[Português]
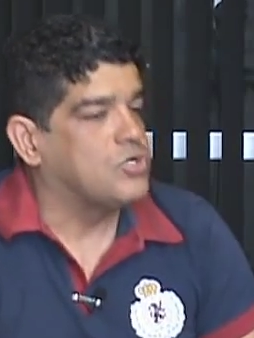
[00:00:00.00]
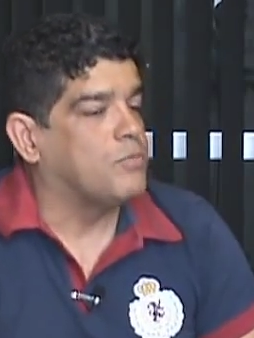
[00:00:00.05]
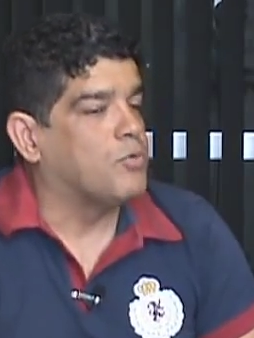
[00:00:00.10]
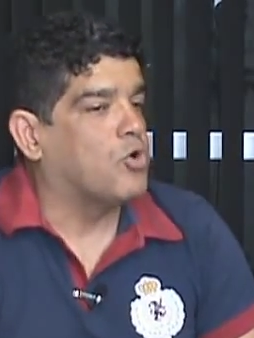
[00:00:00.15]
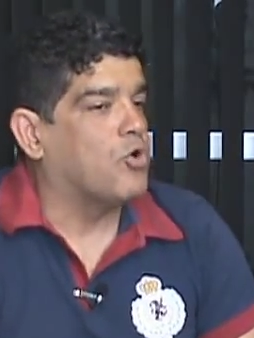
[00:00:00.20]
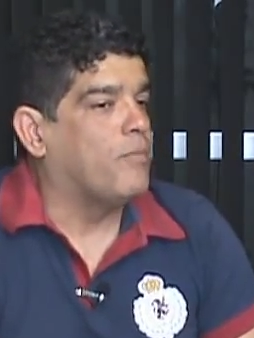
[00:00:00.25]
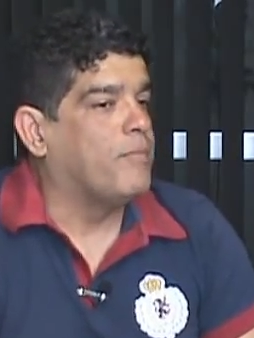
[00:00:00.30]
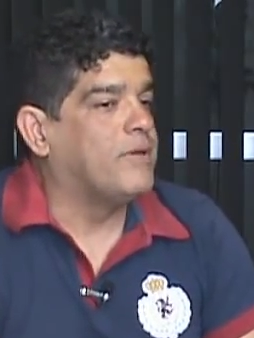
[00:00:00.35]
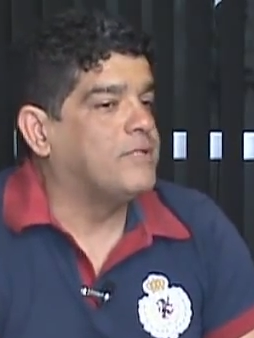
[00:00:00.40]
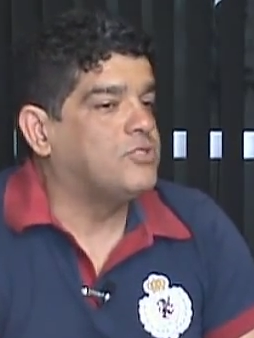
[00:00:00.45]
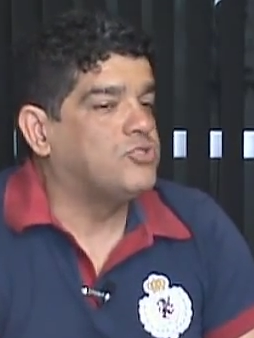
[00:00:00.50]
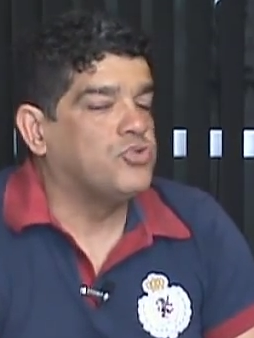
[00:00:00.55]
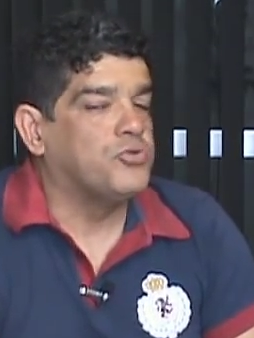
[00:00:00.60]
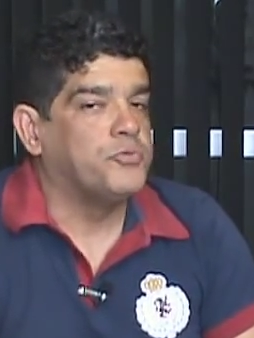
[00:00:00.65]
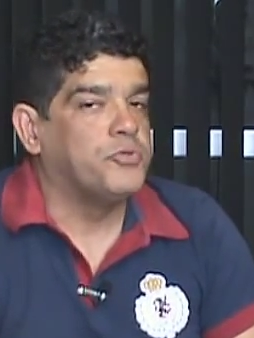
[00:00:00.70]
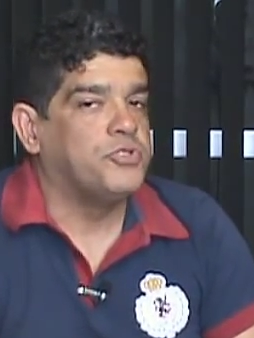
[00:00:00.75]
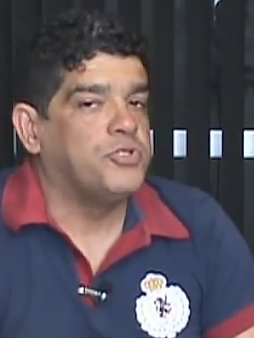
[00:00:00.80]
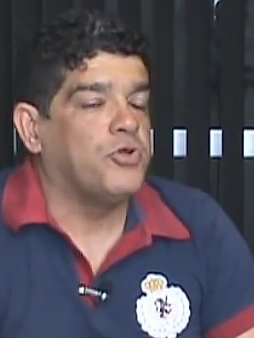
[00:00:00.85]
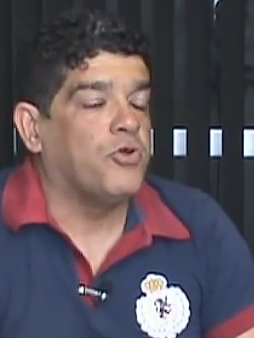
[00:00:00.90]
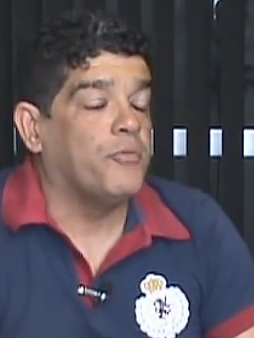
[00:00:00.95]
sob o comando
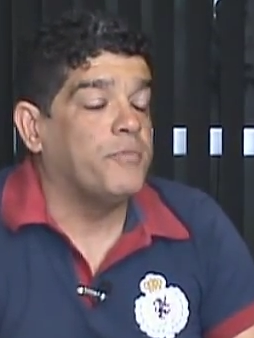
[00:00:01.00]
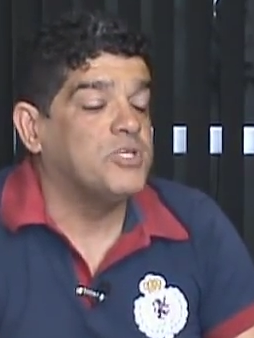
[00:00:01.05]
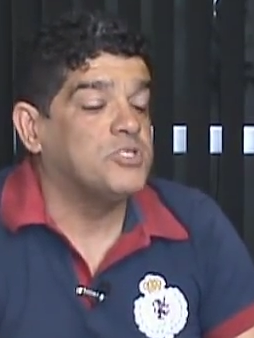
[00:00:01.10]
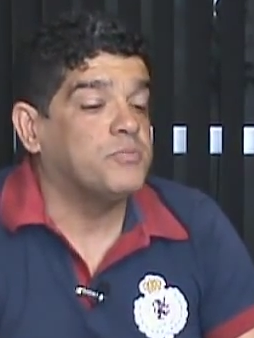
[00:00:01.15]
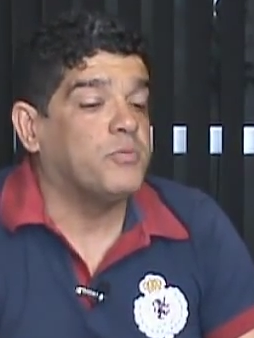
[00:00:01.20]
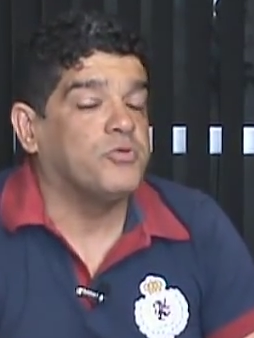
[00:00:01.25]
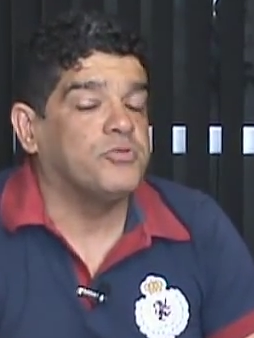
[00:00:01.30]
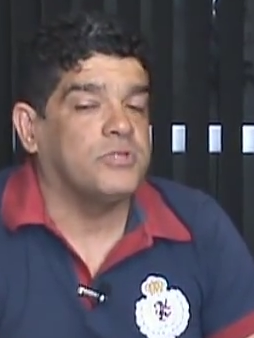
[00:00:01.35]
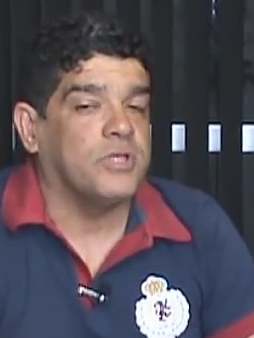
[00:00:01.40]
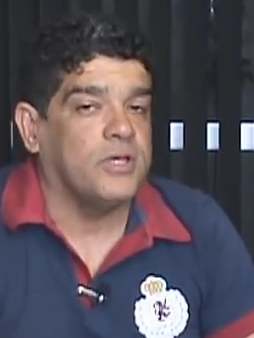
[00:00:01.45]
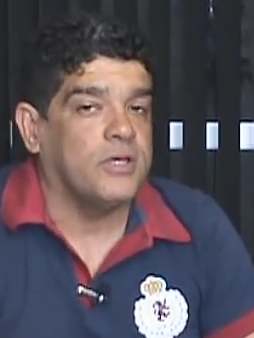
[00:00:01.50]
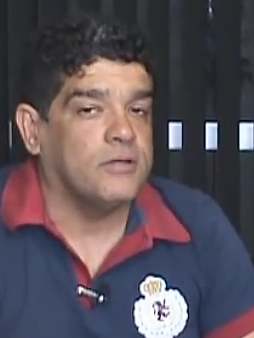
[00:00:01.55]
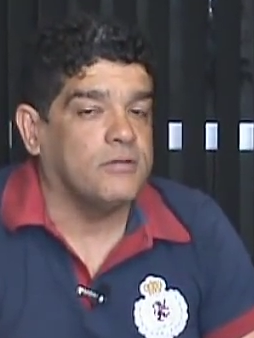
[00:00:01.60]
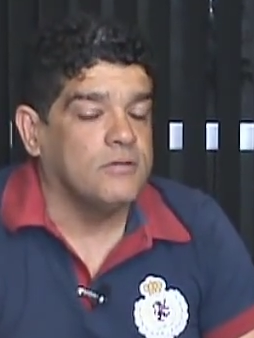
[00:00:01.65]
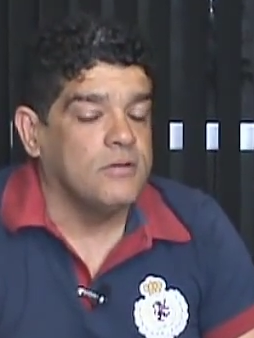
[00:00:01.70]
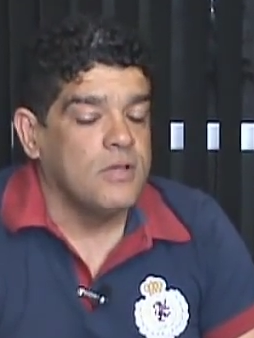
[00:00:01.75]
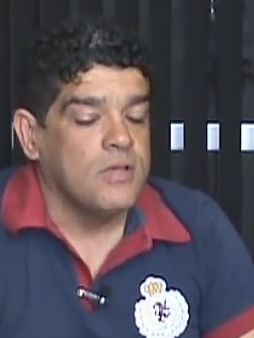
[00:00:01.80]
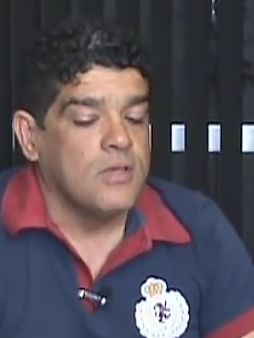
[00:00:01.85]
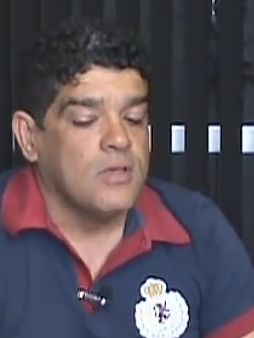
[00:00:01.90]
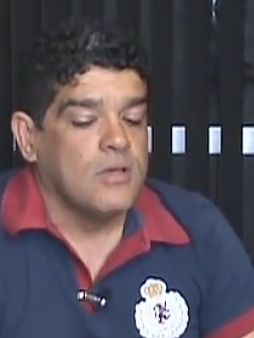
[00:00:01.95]
de Rubens
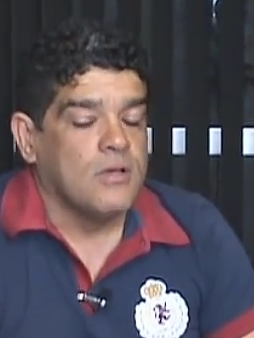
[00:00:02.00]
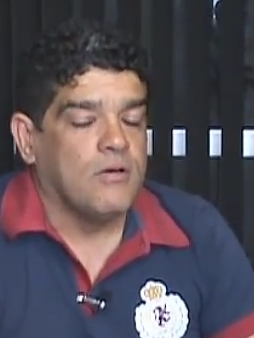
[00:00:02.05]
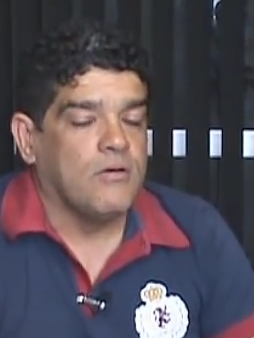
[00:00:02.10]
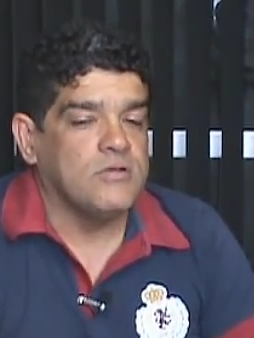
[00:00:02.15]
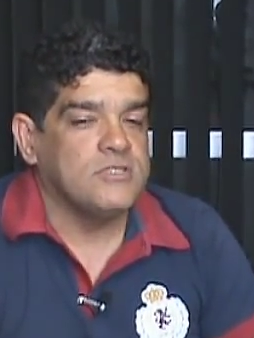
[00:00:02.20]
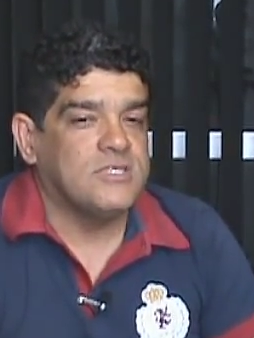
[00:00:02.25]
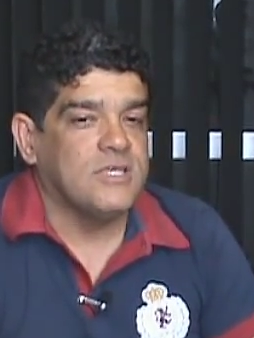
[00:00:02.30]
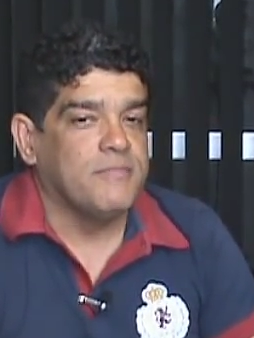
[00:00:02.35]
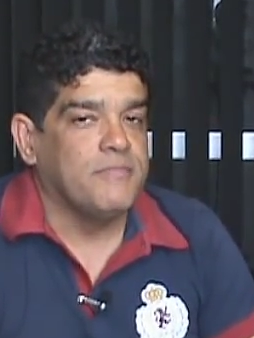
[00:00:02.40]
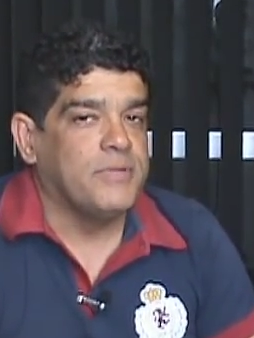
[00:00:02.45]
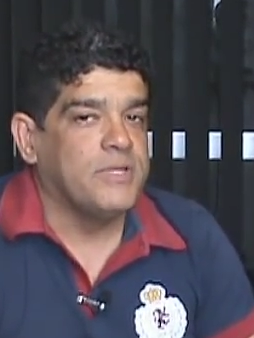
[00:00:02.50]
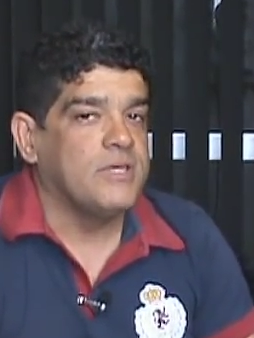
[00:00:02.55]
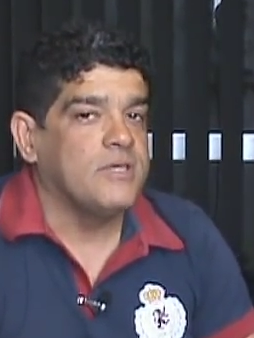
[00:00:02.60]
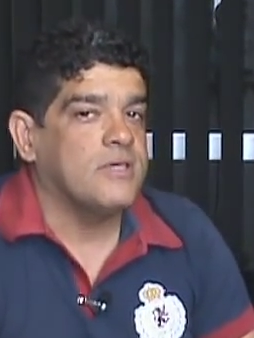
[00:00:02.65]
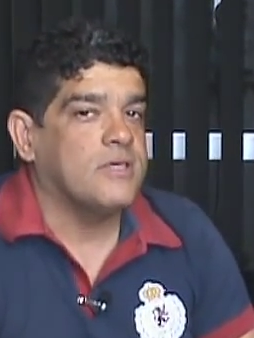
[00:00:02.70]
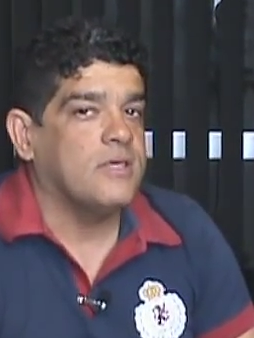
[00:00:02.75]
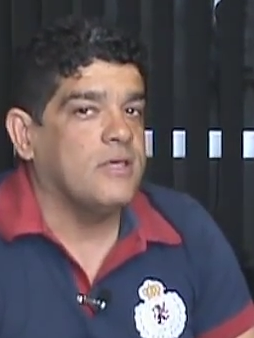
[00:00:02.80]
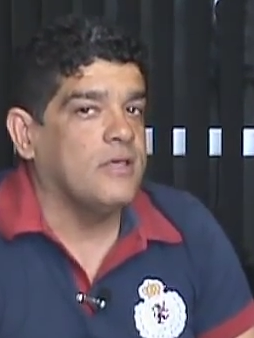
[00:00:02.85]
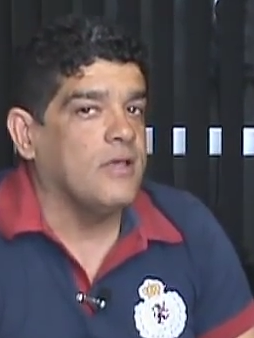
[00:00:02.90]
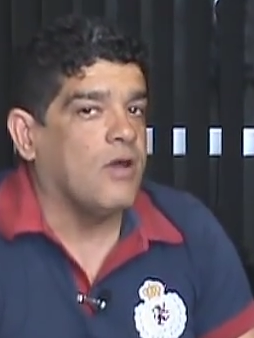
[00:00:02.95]
Monteiro,
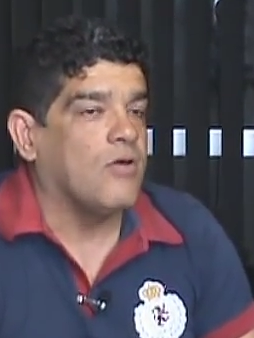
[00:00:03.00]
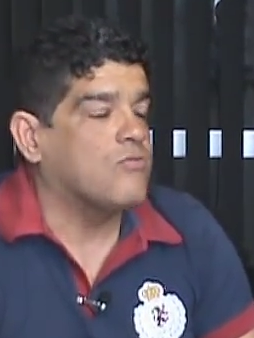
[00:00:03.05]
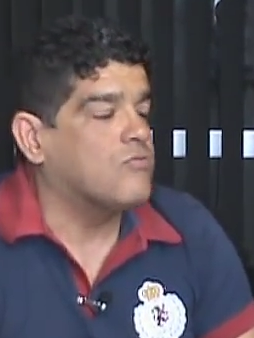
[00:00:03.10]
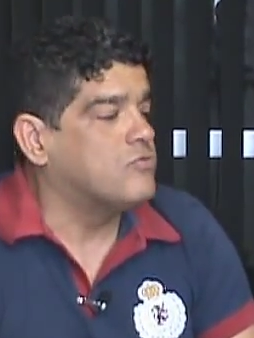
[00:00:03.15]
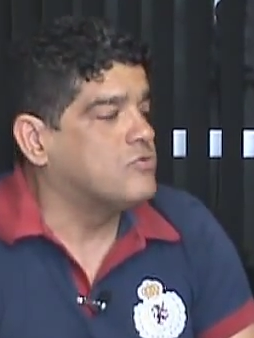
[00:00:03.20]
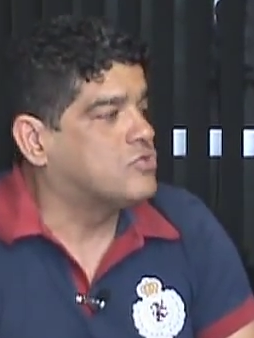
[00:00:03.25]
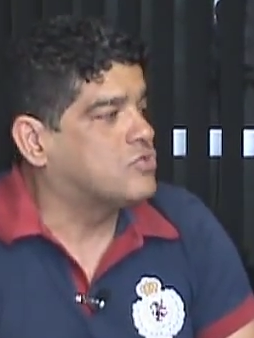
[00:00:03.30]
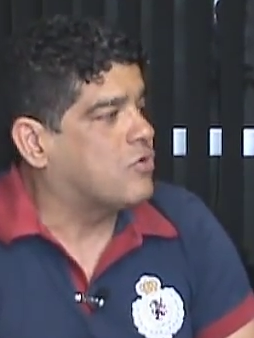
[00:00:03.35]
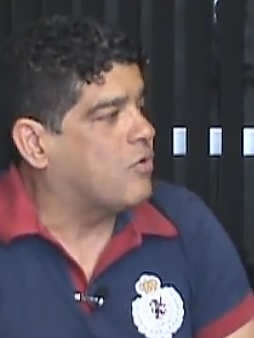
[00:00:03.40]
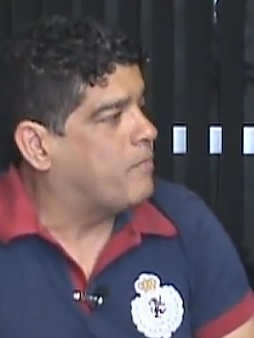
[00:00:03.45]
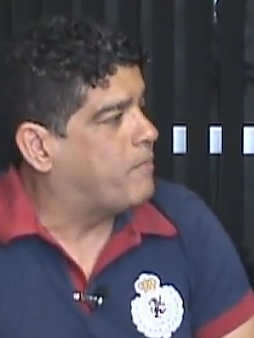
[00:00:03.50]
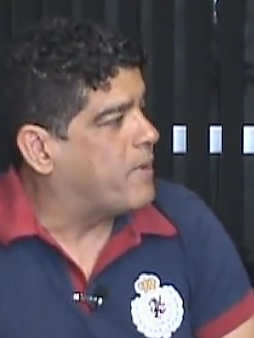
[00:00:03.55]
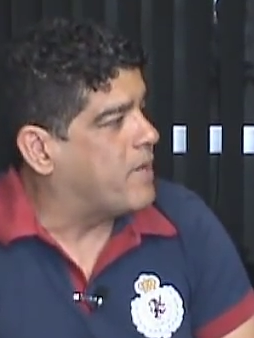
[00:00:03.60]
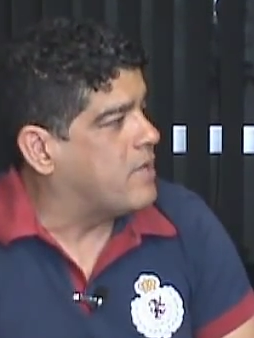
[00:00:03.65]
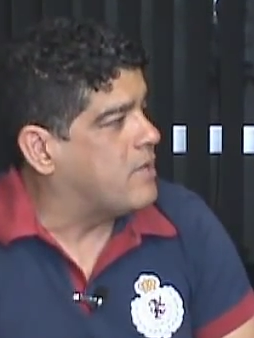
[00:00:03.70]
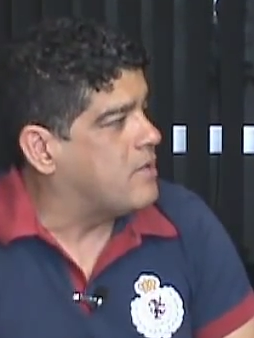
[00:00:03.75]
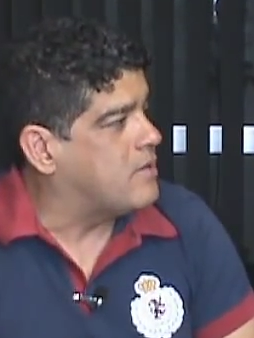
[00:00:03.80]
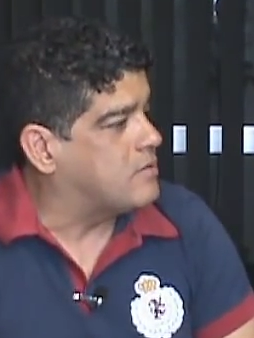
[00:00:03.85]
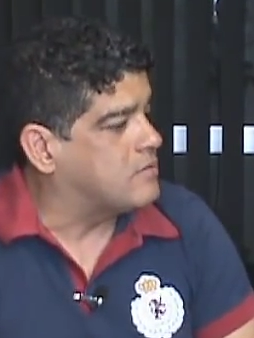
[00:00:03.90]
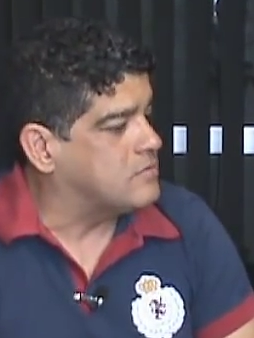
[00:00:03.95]
Rosenbrick e alguns
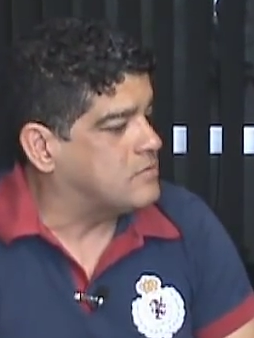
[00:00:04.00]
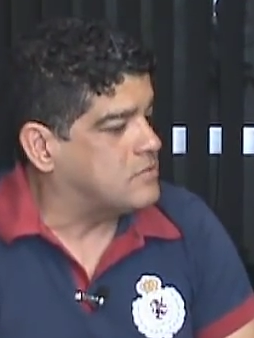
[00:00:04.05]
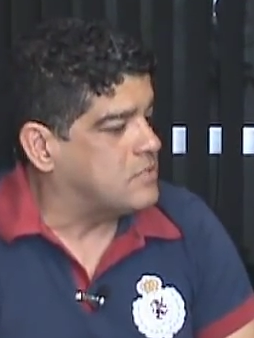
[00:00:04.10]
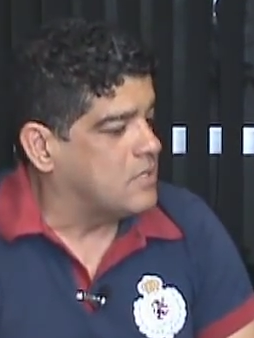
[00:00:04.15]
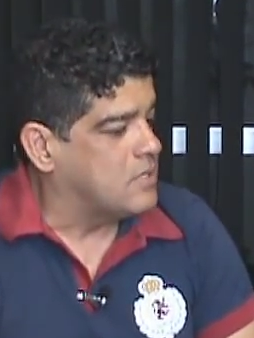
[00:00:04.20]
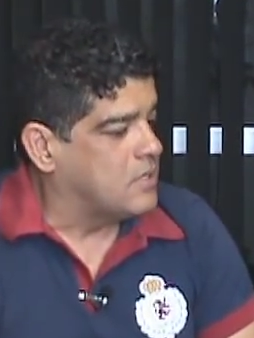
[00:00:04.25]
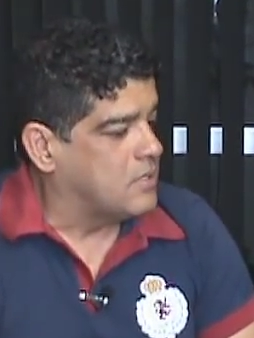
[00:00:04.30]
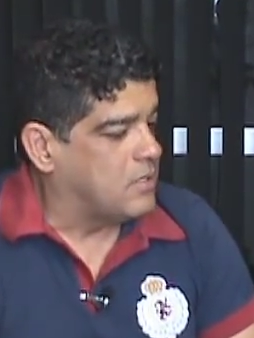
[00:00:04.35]
companheiros